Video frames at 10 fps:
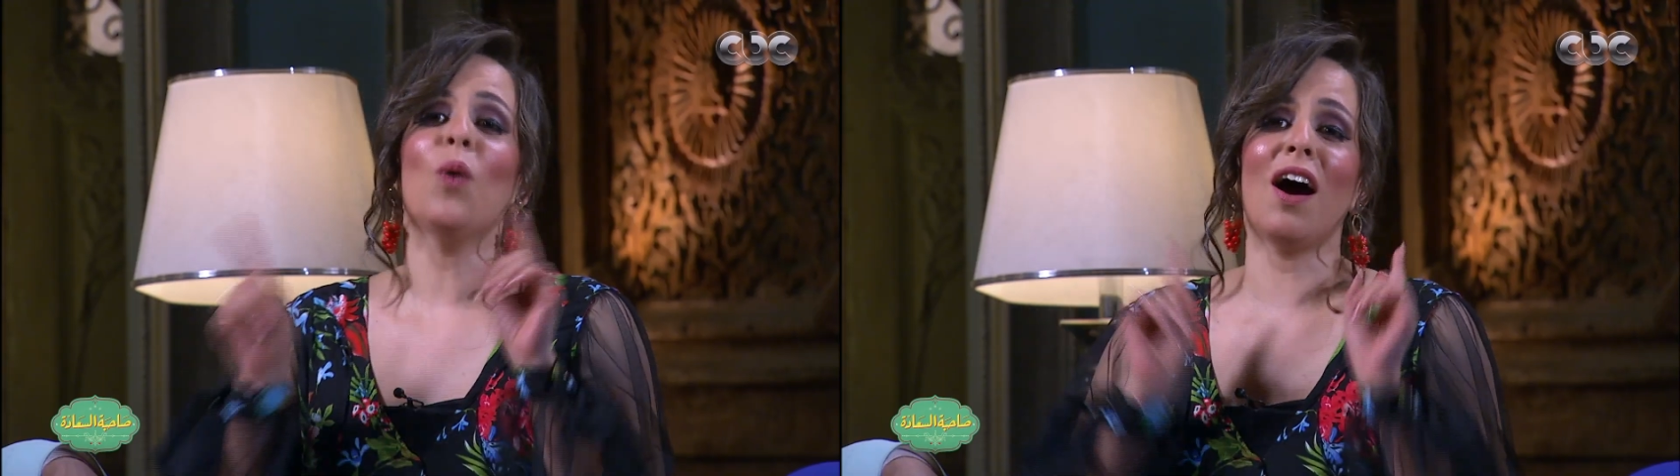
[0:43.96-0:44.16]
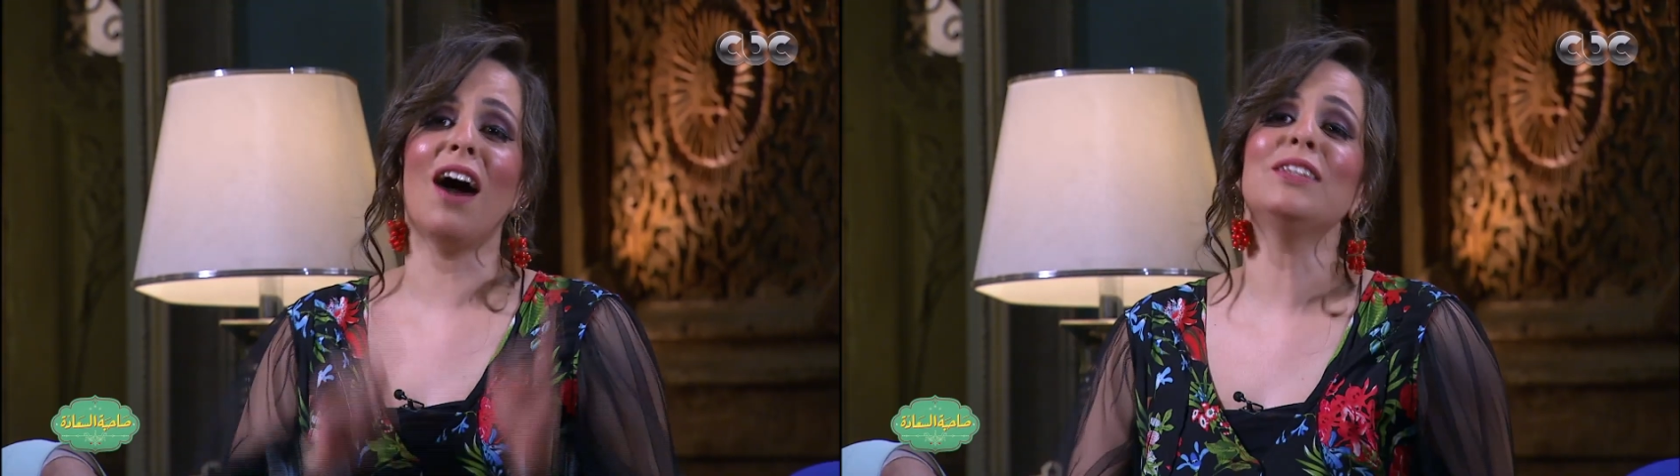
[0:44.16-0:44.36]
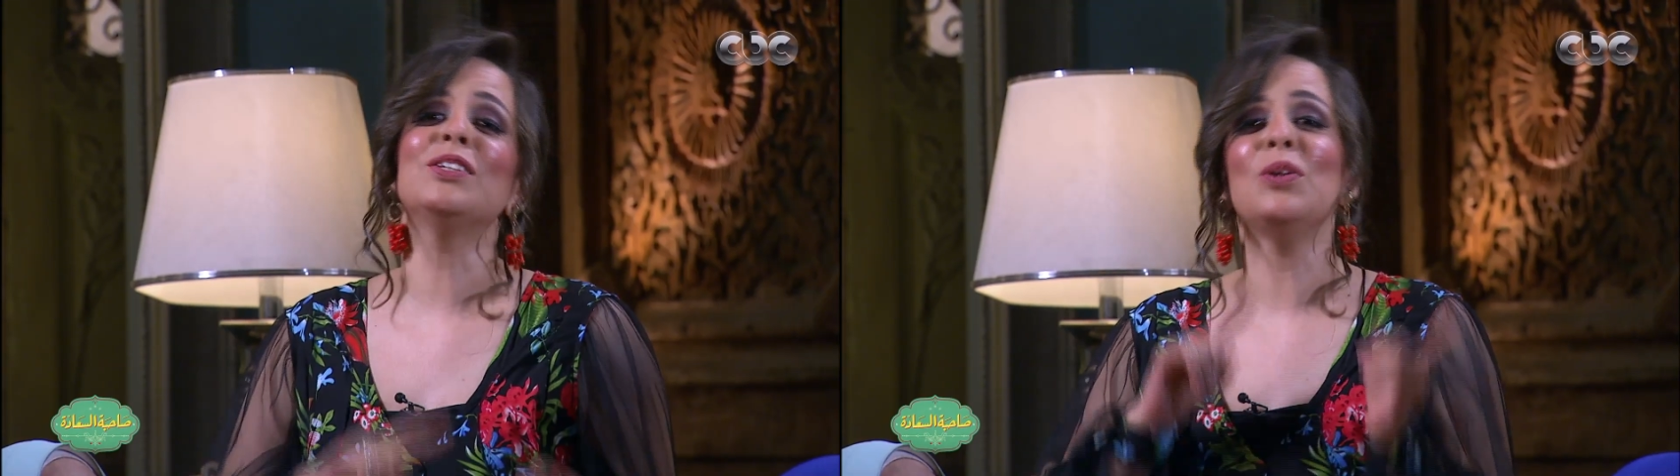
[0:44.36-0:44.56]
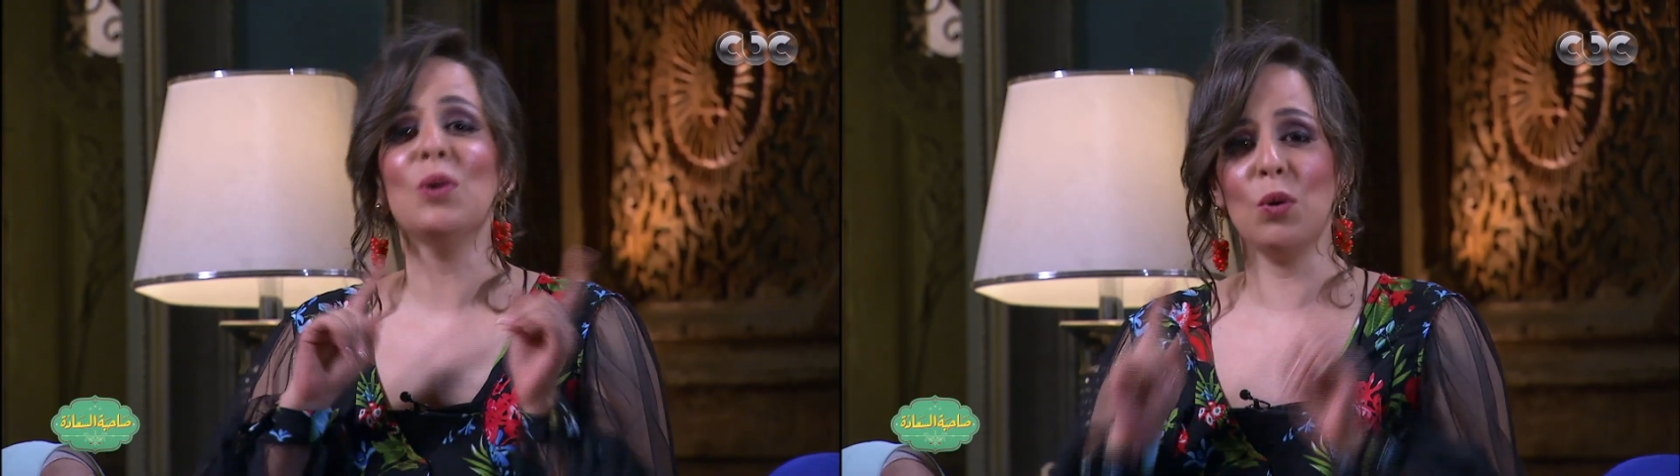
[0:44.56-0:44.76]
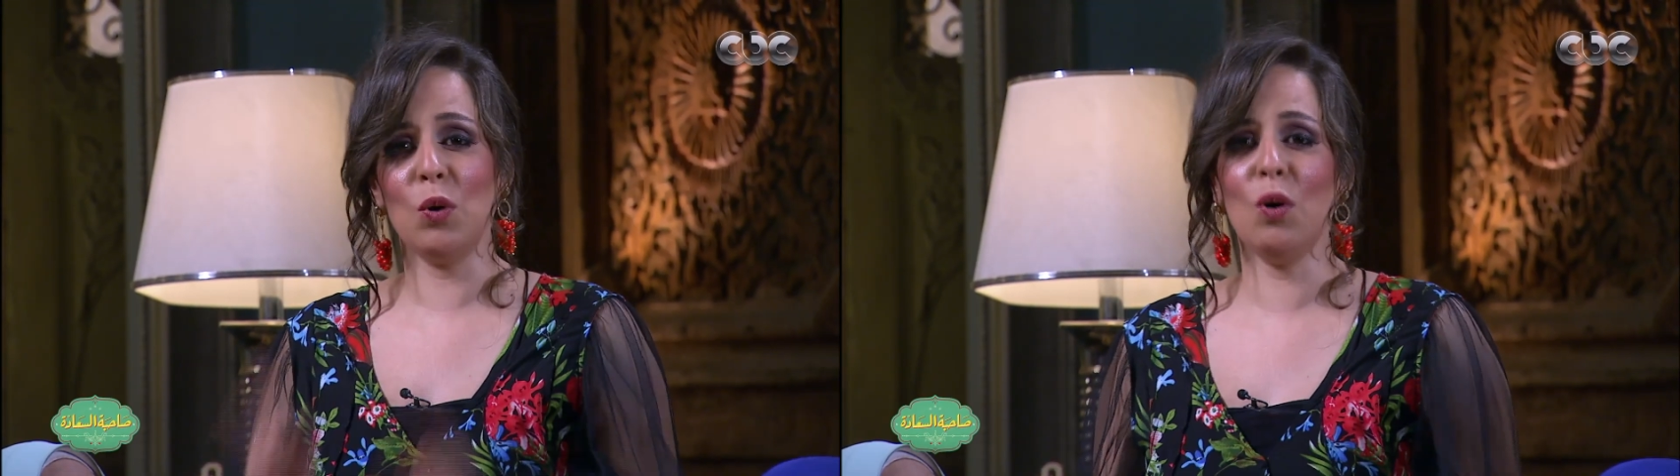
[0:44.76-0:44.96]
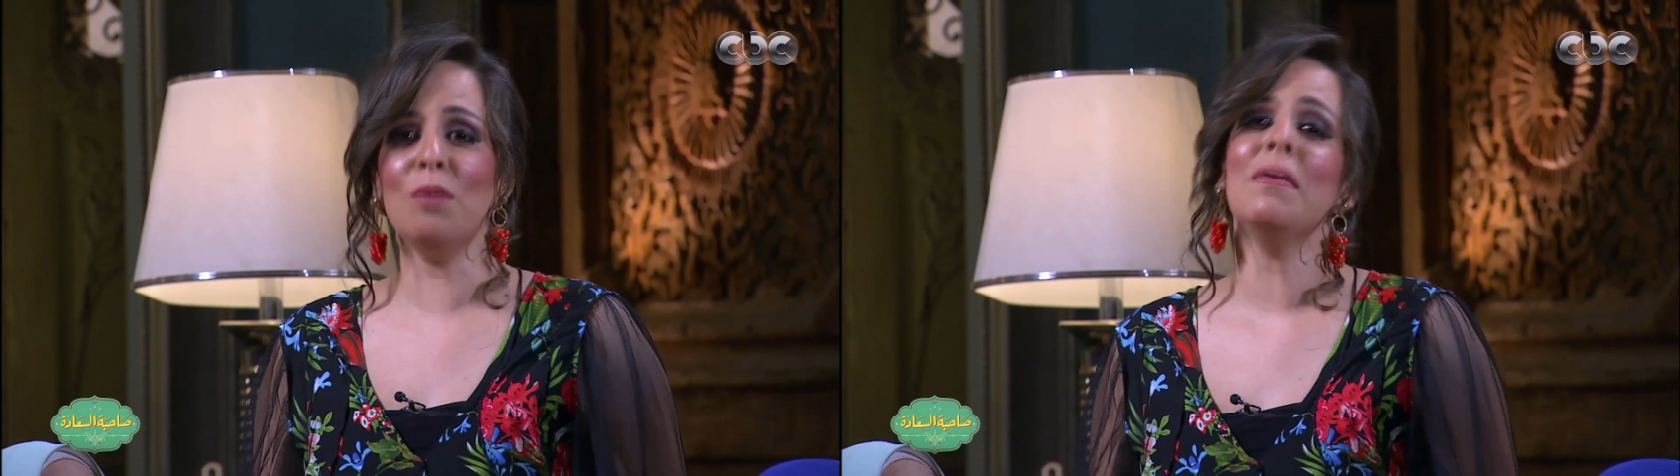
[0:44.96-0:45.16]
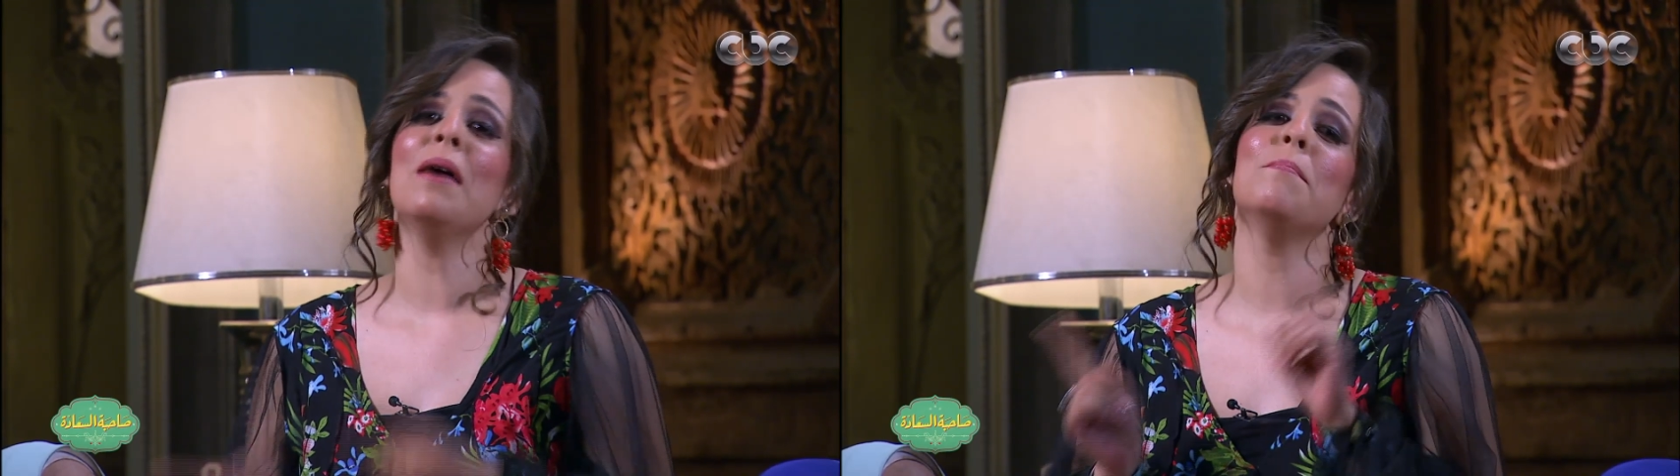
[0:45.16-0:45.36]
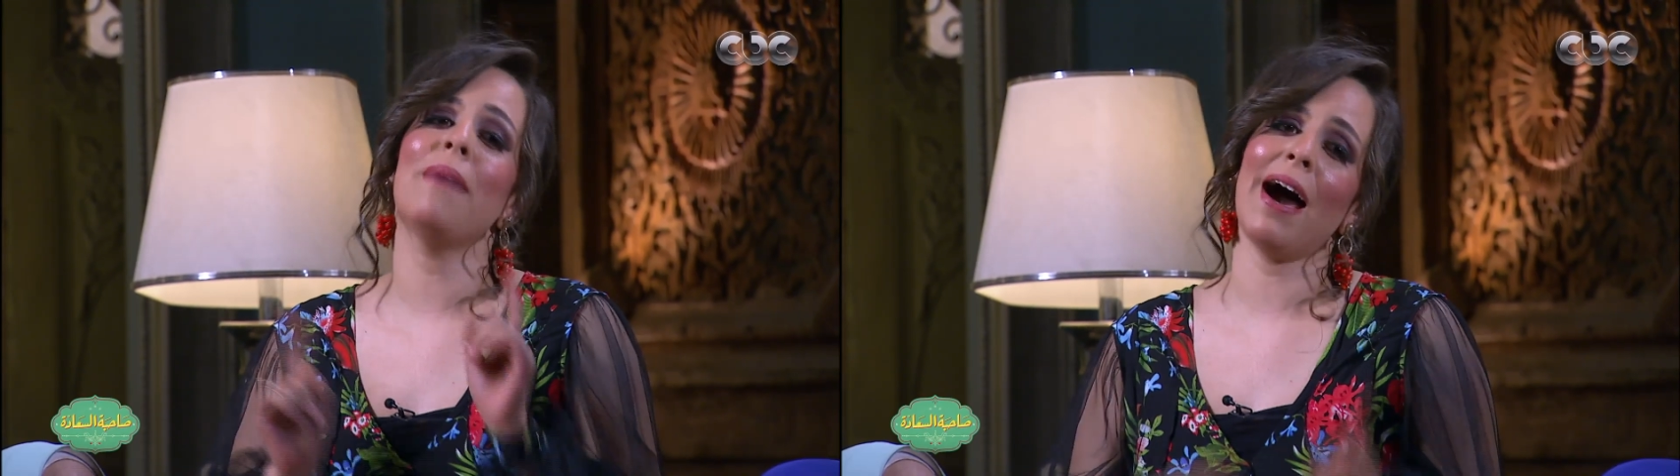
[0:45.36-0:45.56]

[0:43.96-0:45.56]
وخط الهجوم